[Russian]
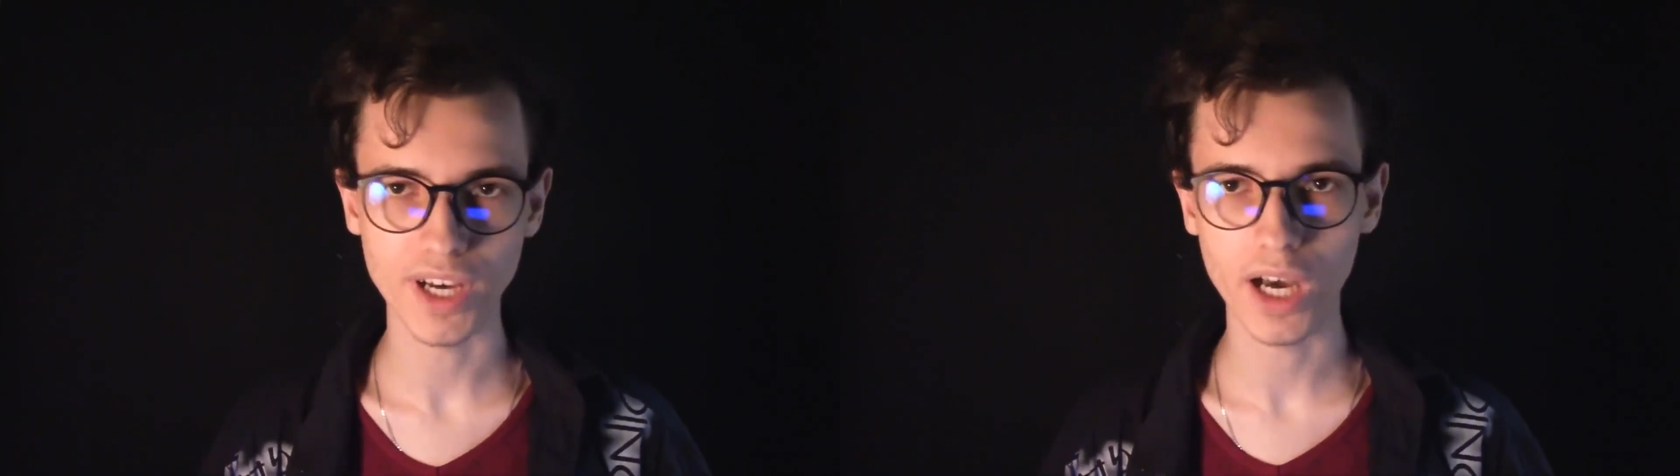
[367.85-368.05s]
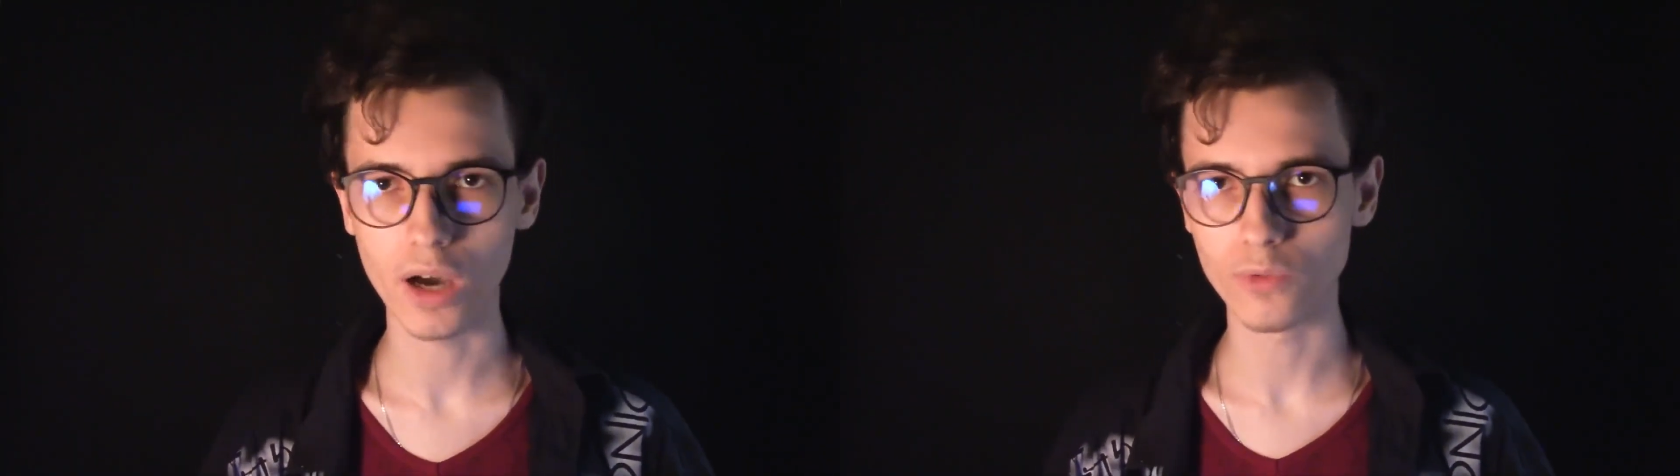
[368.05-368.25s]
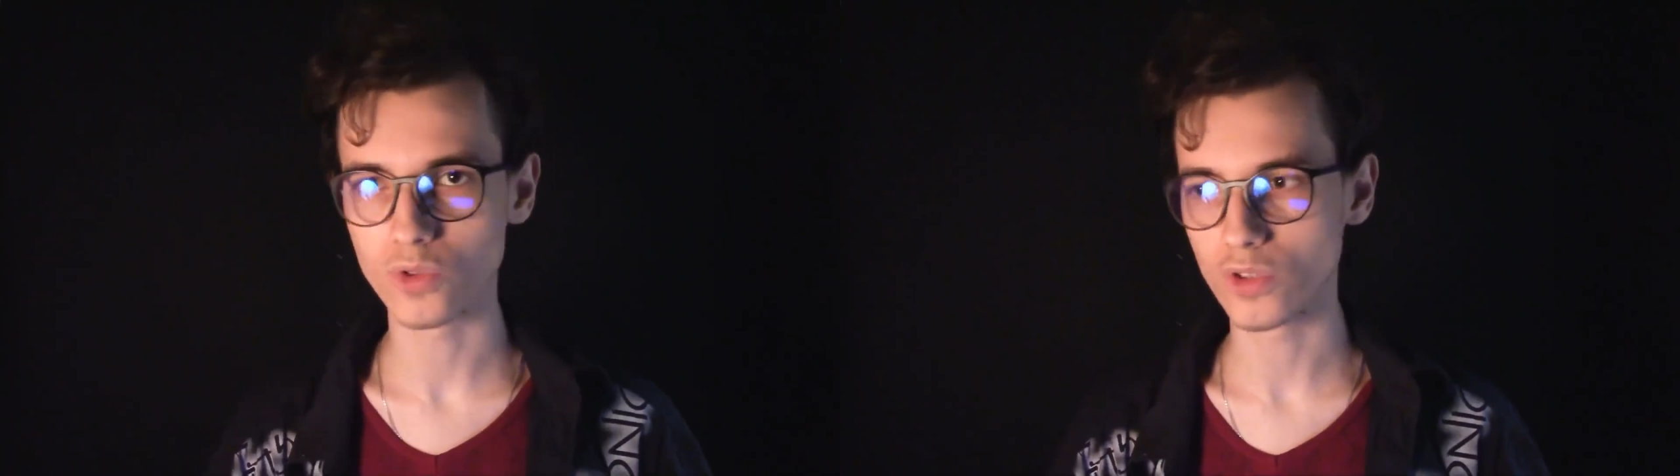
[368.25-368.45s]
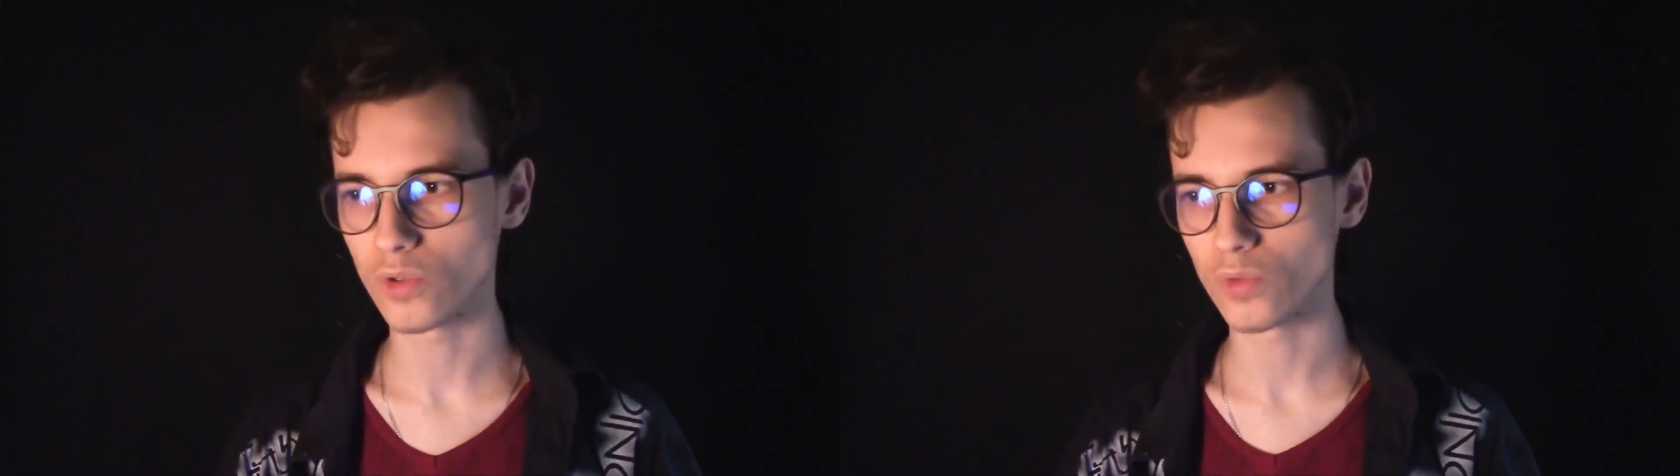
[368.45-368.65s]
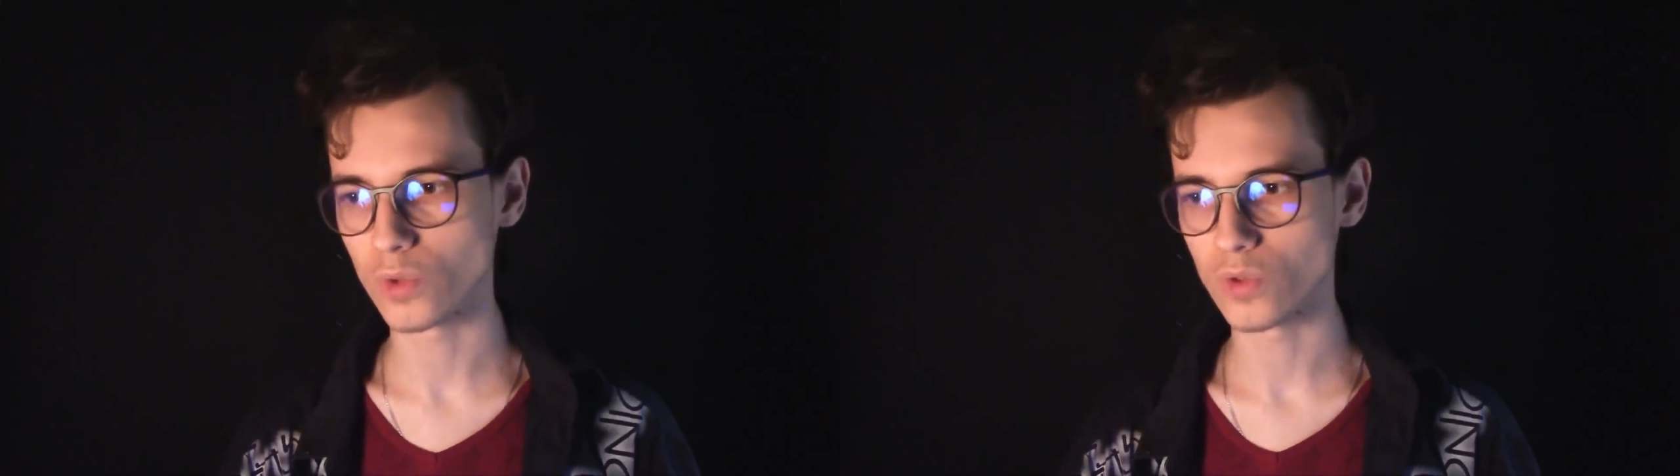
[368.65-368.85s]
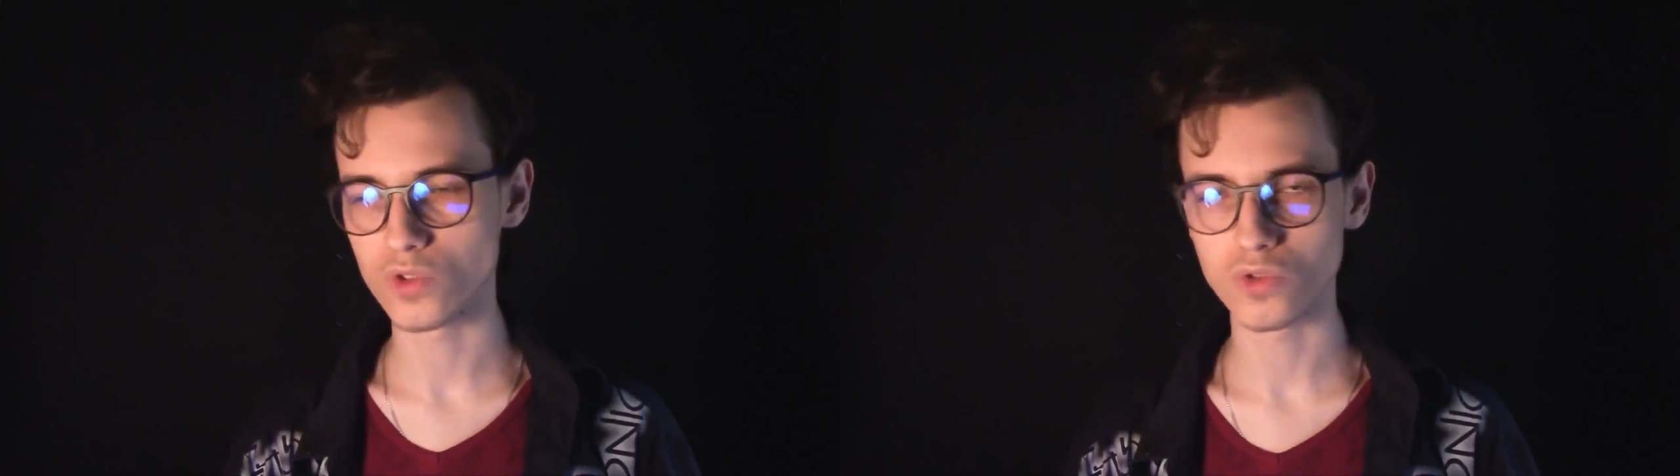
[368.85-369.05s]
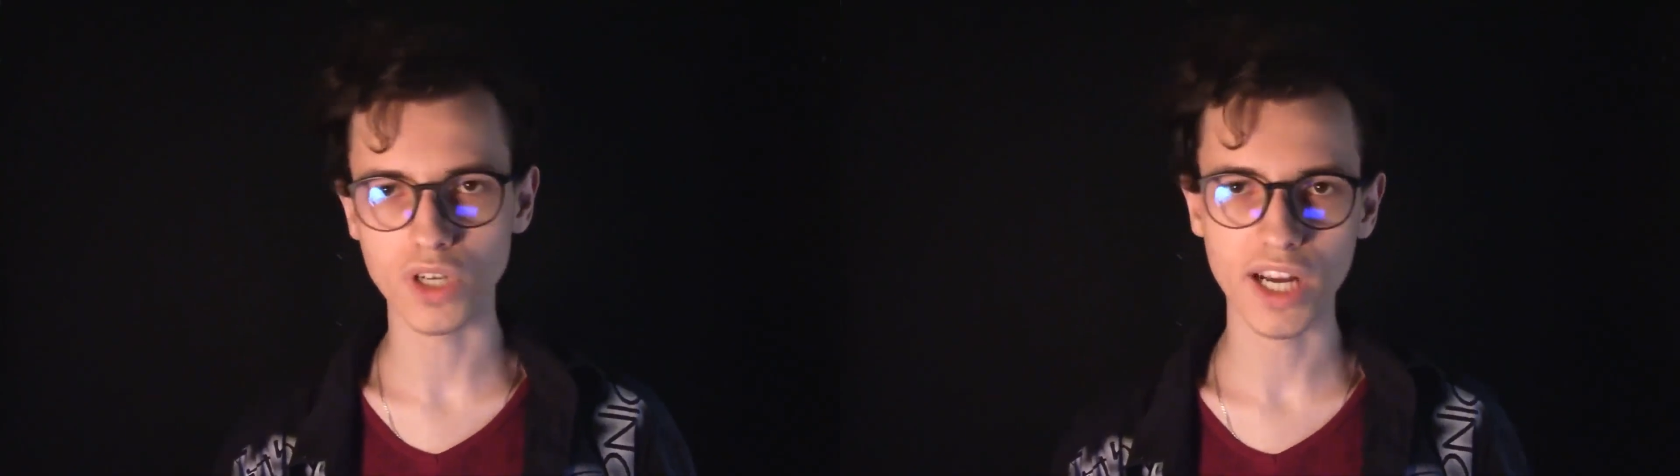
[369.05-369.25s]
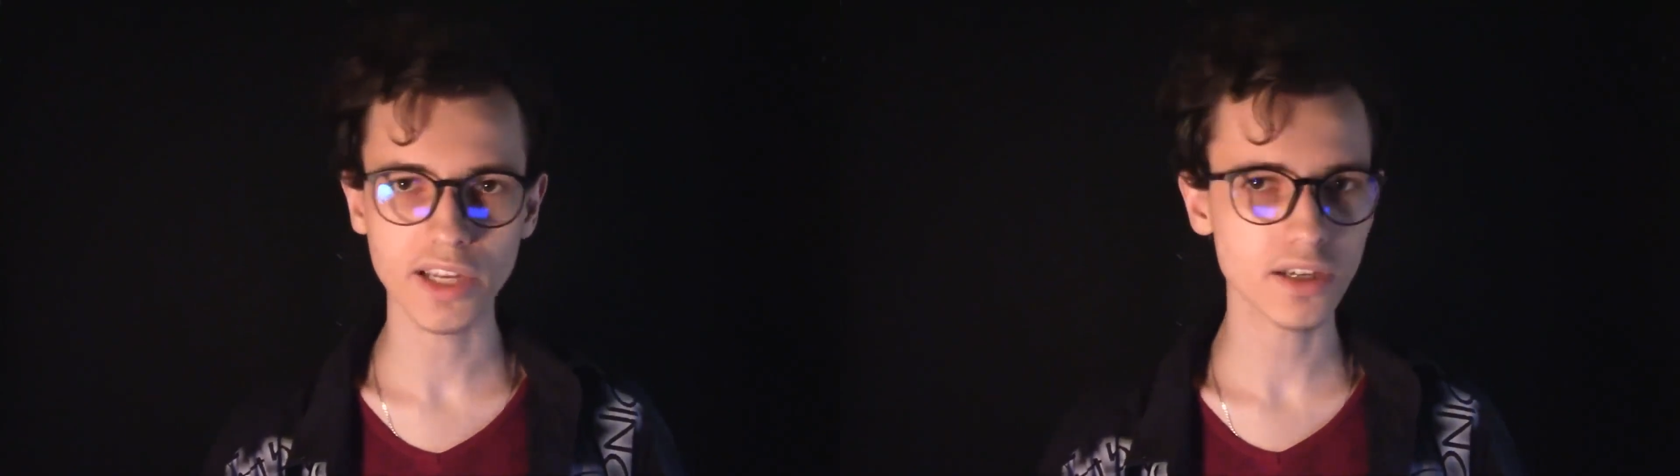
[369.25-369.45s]
на вот этот вот
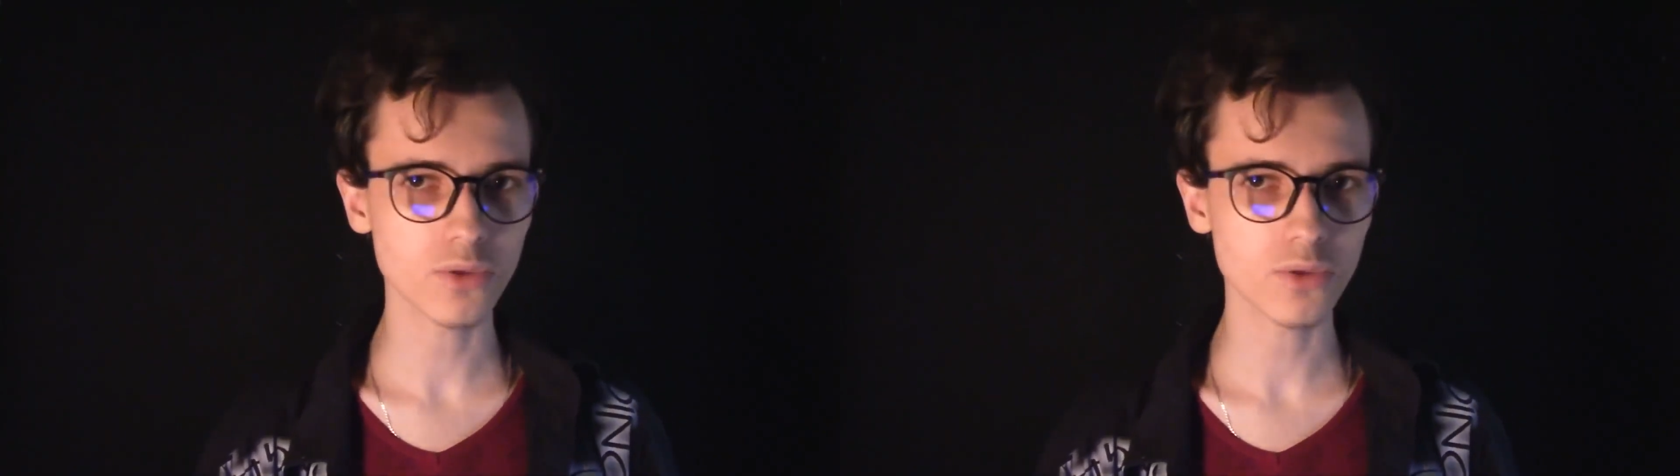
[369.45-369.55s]
страйк,